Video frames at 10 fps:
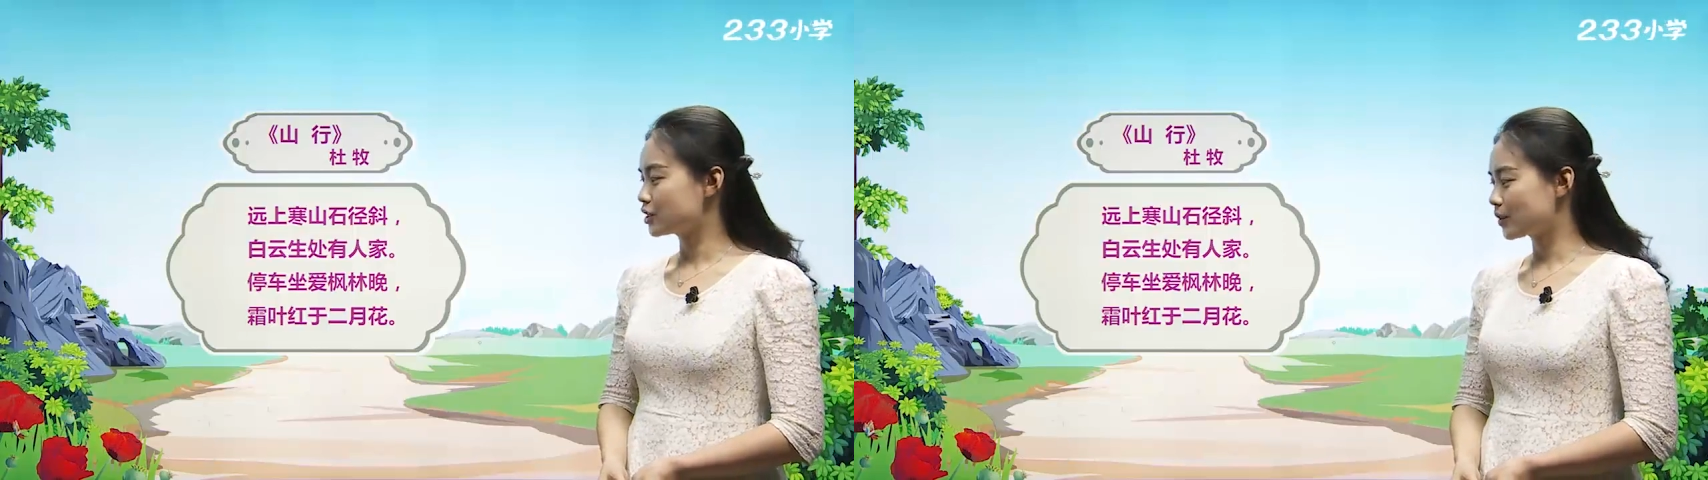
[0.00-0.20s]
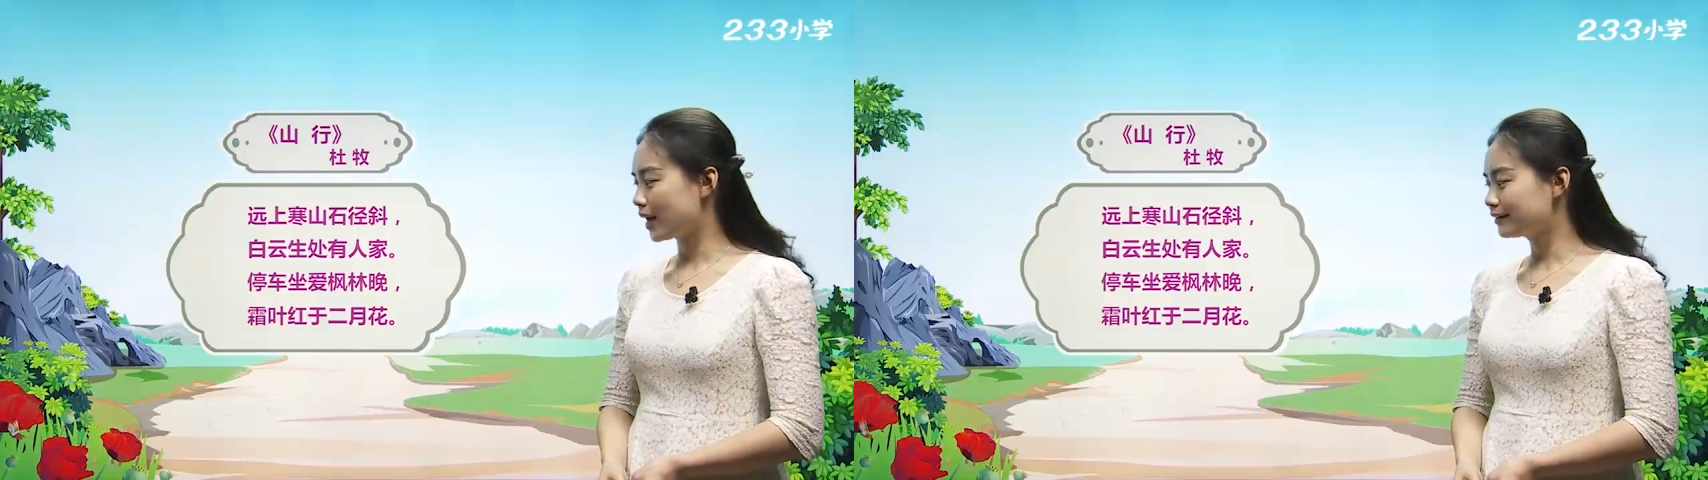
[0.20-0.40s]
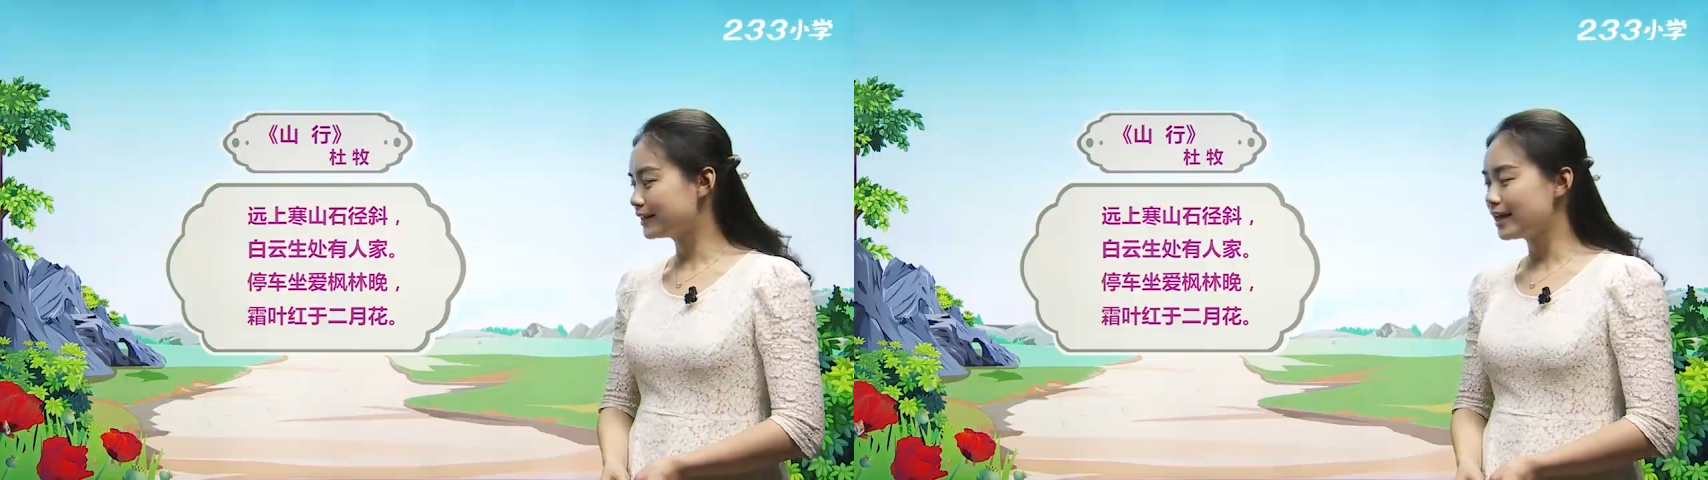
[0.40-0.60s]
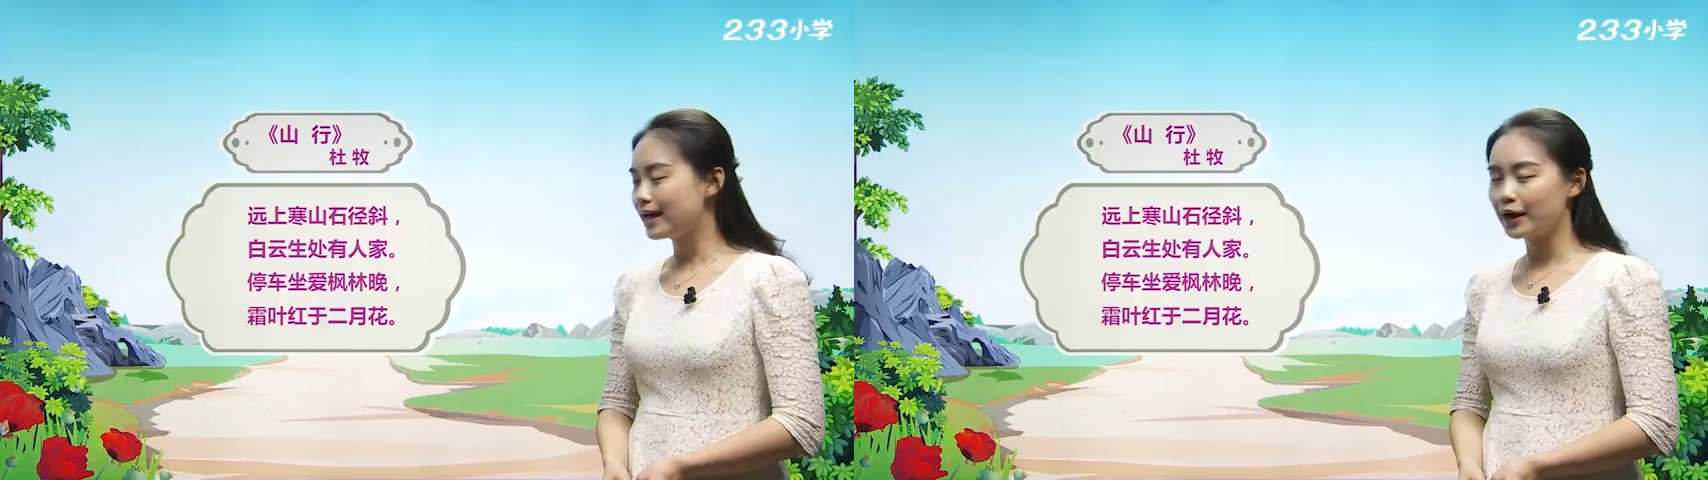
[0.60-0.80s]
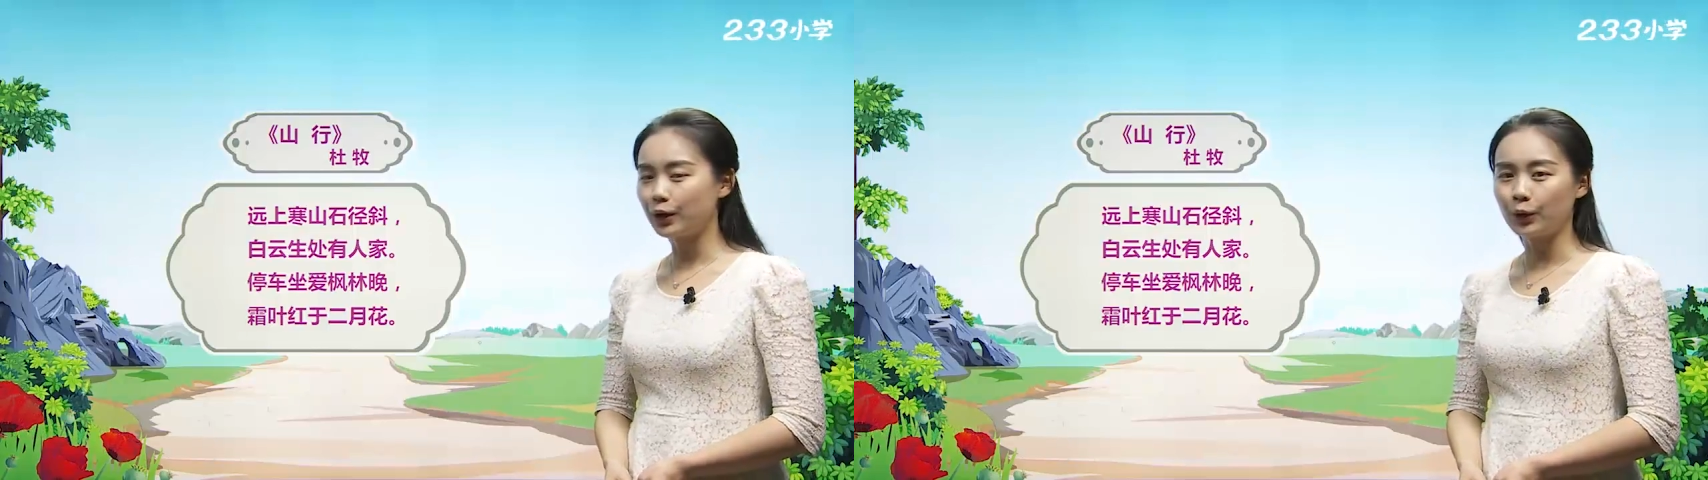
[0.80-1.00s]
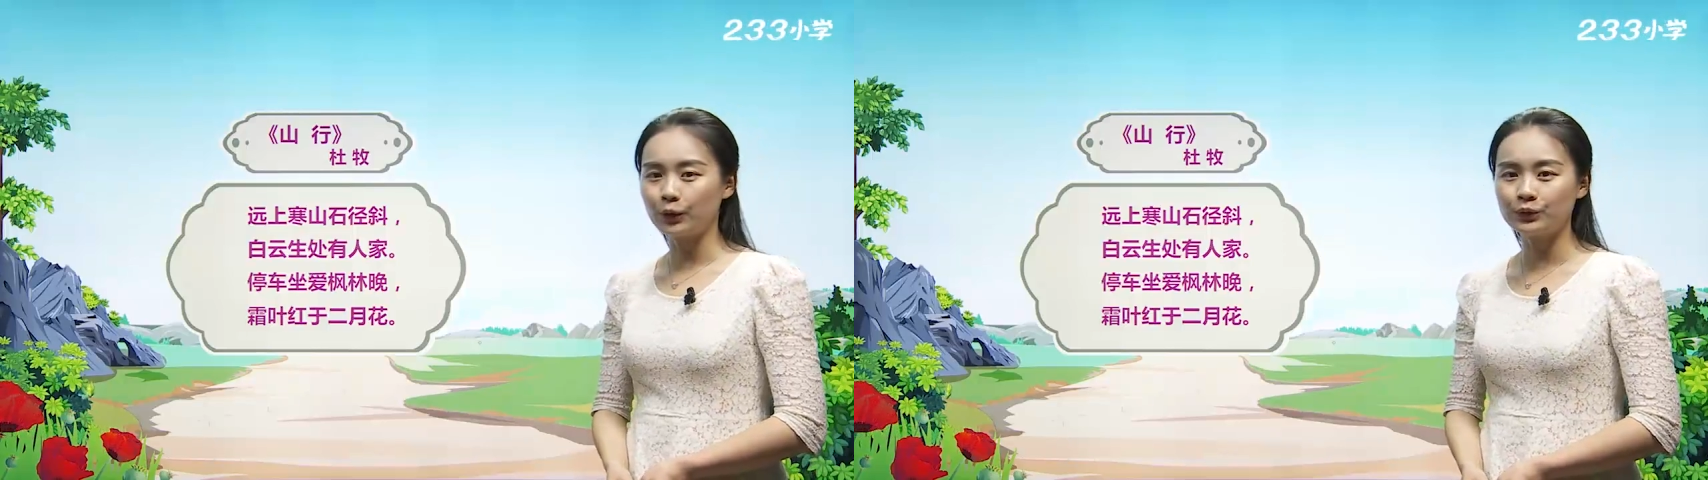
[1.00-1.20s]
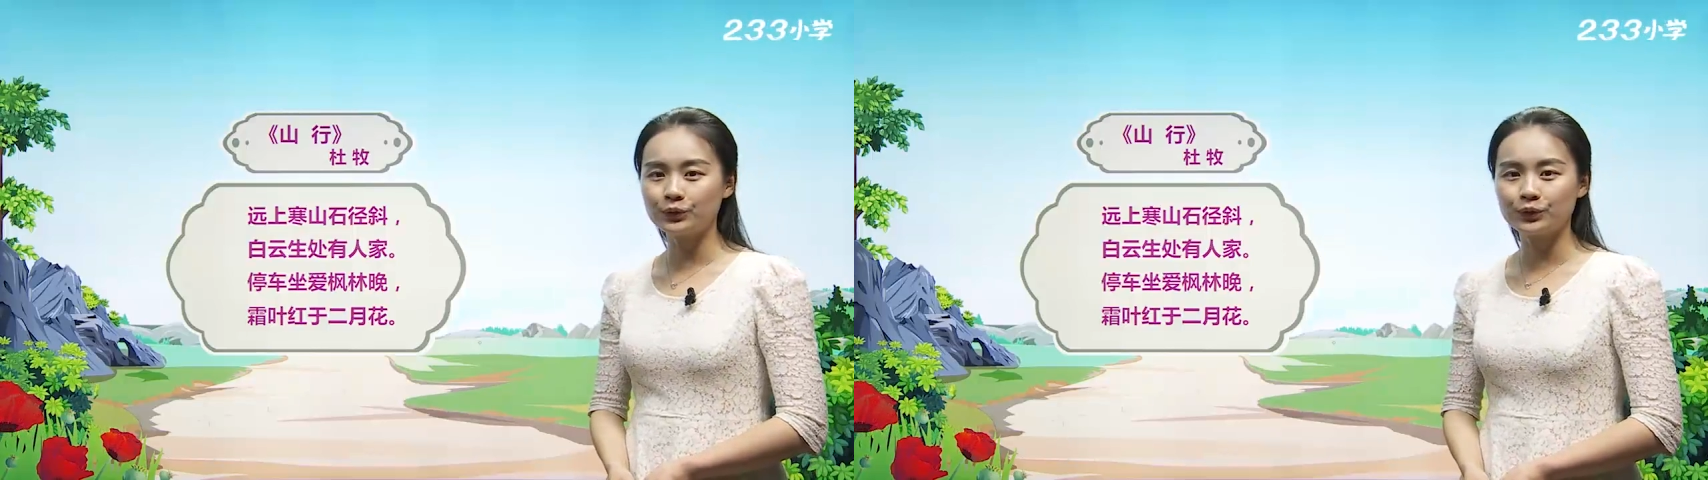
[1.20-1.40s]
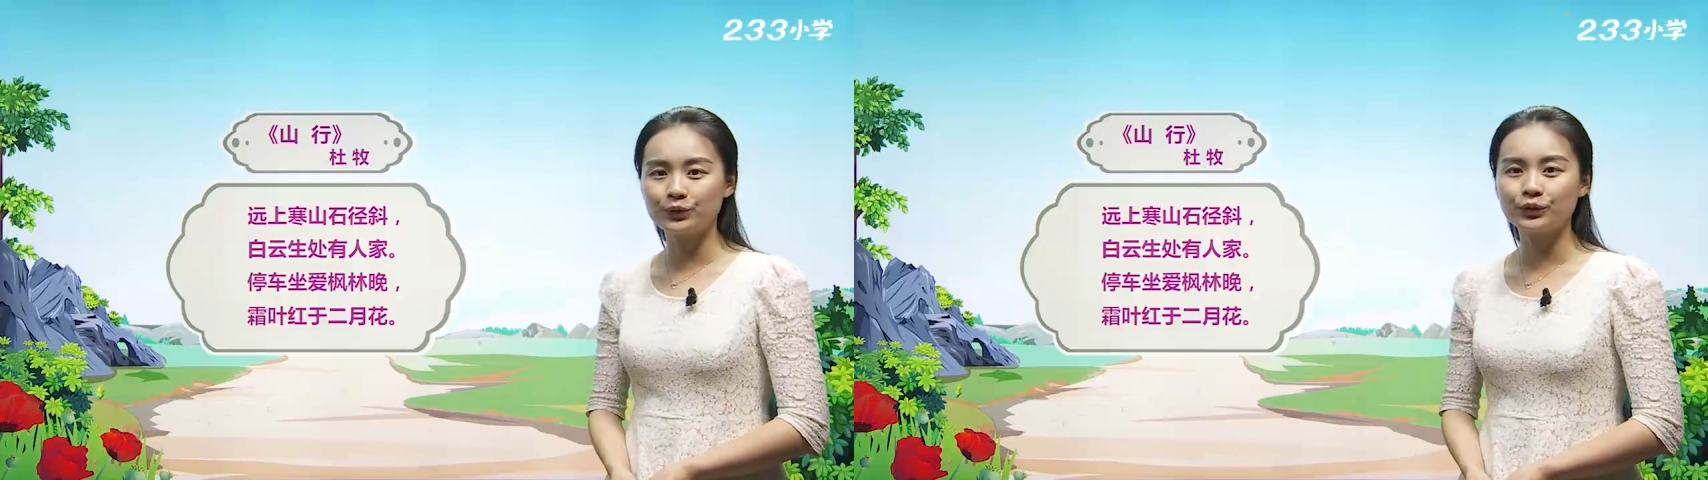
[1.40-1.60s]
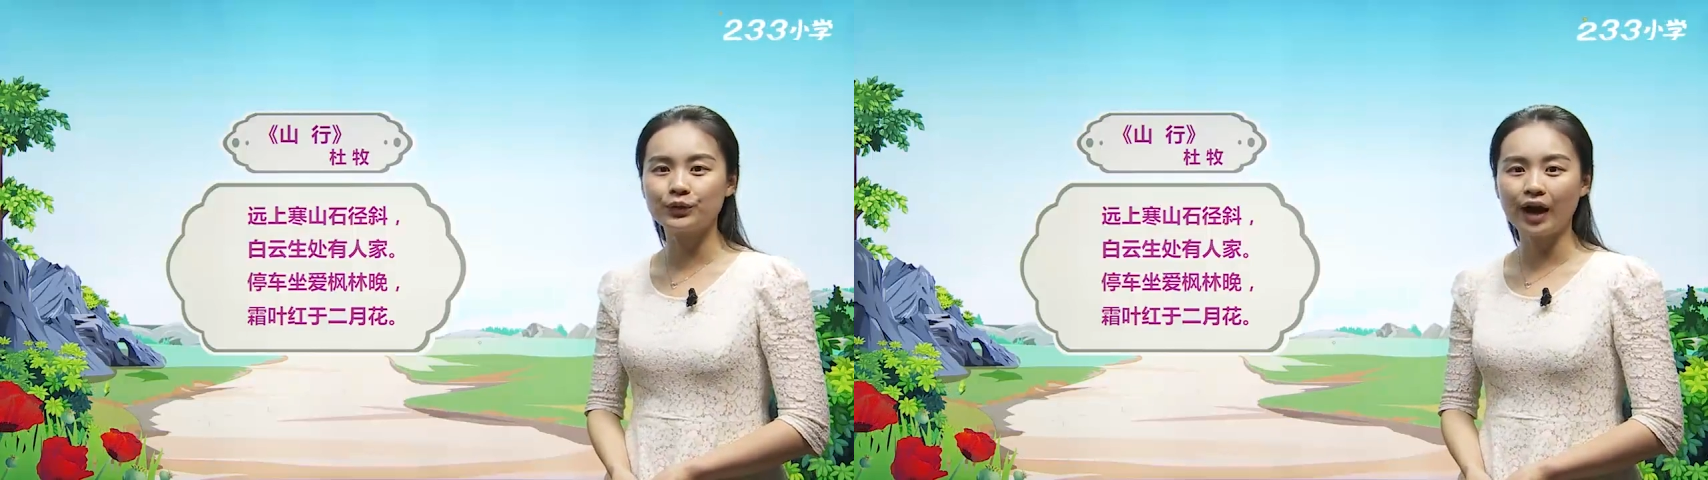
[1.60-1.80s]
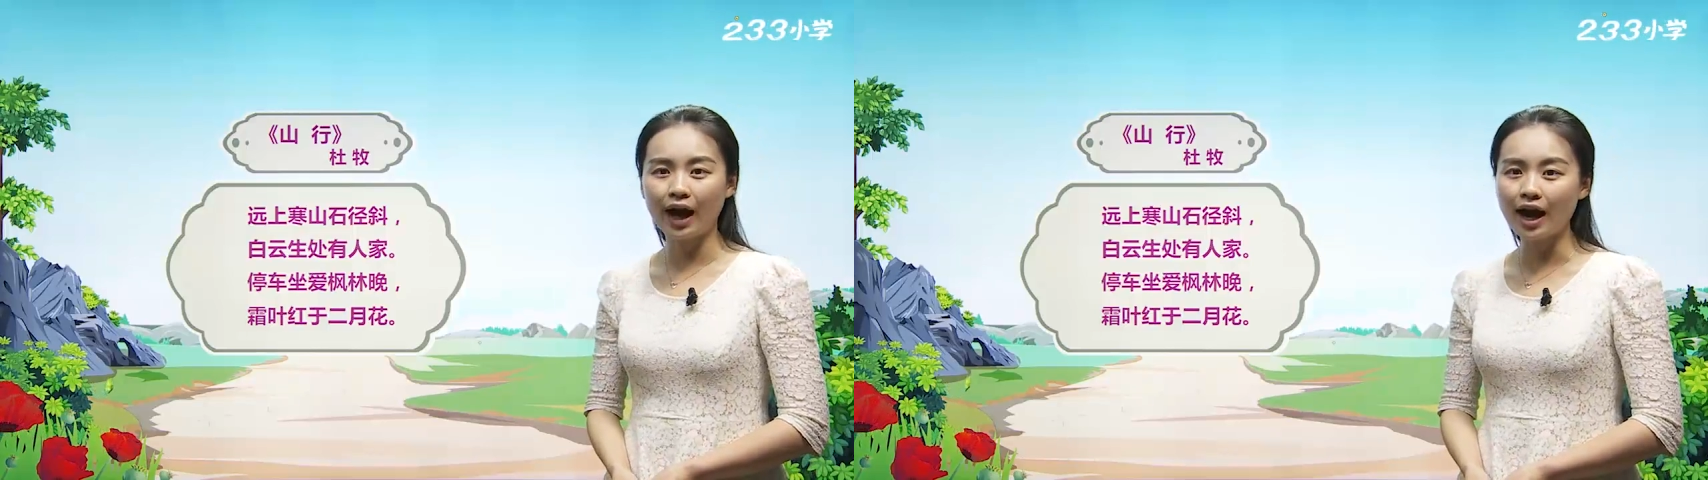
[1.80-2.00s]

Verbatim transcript: 霜叶红于